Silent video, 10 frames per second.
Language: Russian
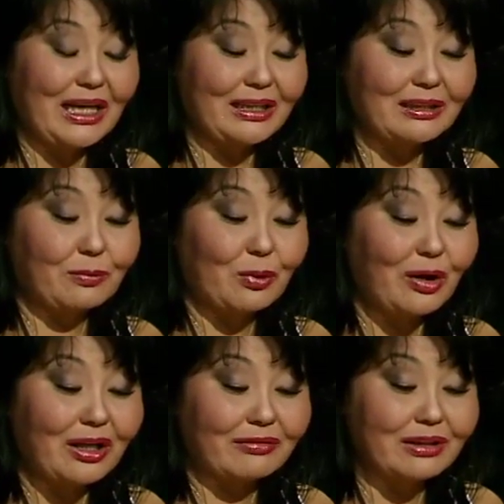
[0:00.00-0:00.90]
у Михаила
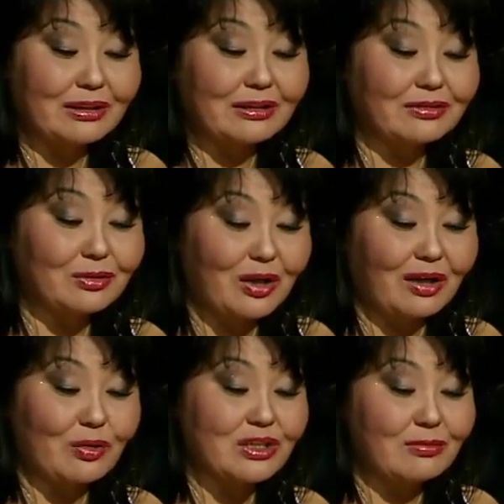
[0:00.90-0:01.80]
Прохорова
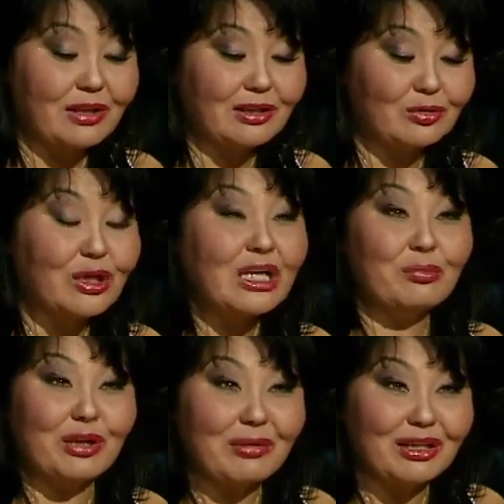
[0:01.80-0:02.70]
48 э, лет идет
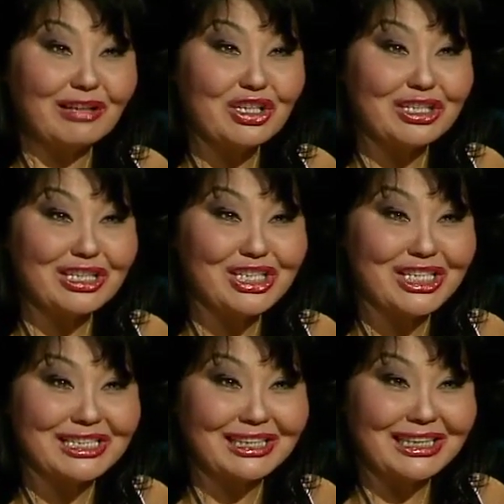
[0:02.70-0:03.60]
перемены в
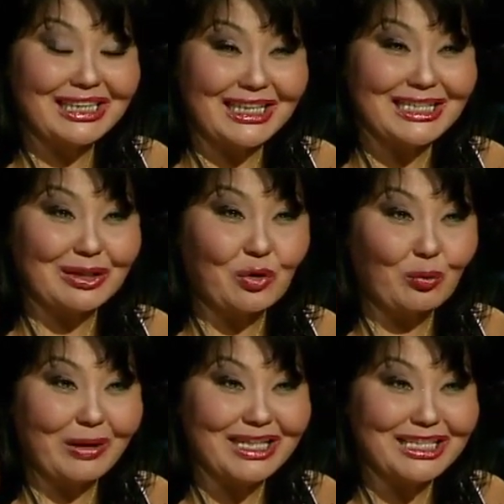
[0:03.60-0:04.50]
личной жизни. Есть
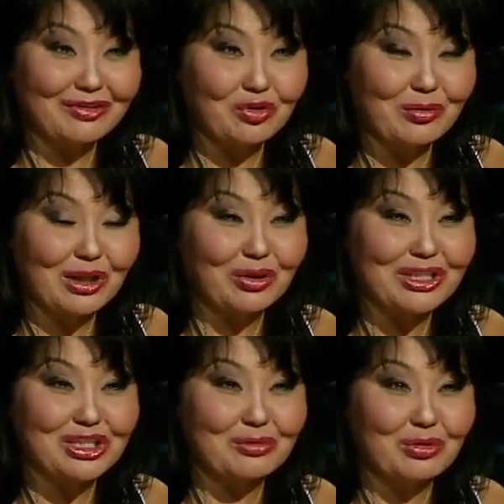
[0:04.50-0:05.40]
такое понятие в нумерологии